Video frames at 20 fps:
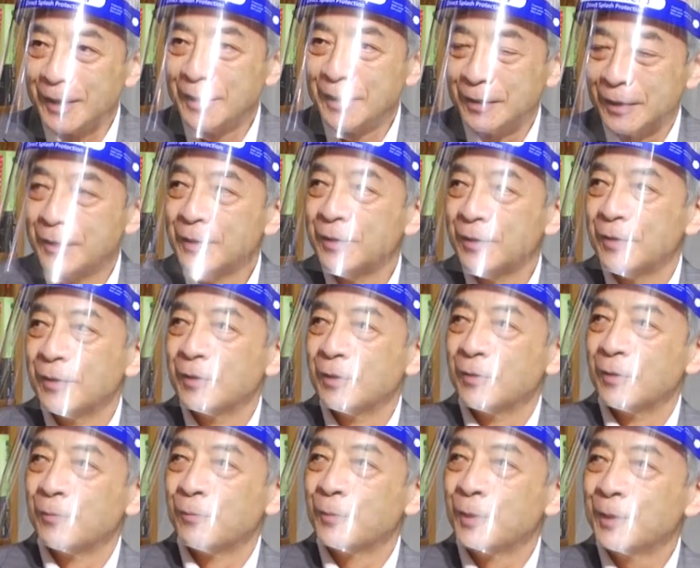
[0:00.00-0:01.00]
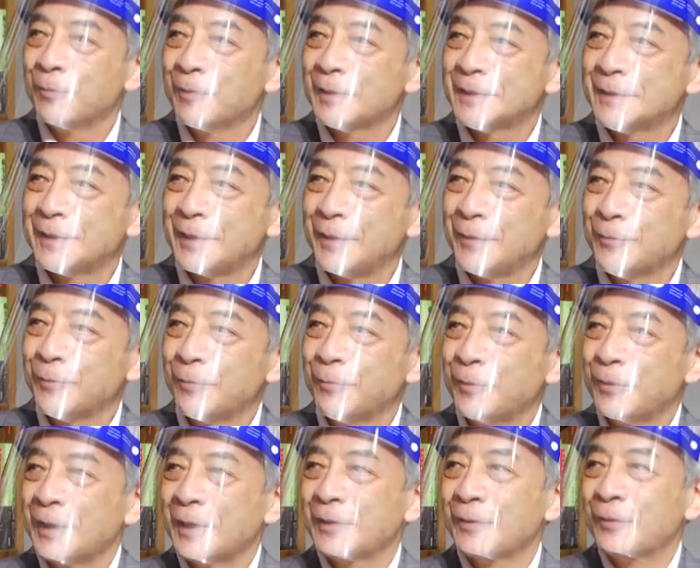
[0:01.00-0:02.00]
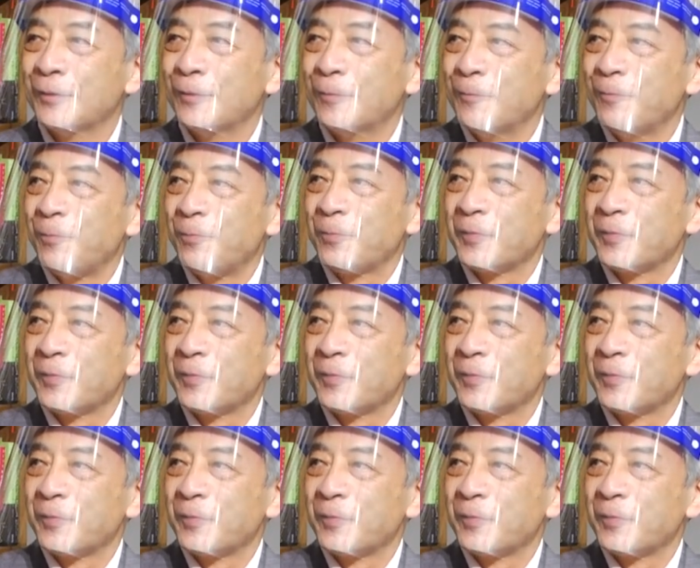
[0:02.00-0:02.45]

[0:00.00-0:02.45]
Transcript: 思いますけれども、も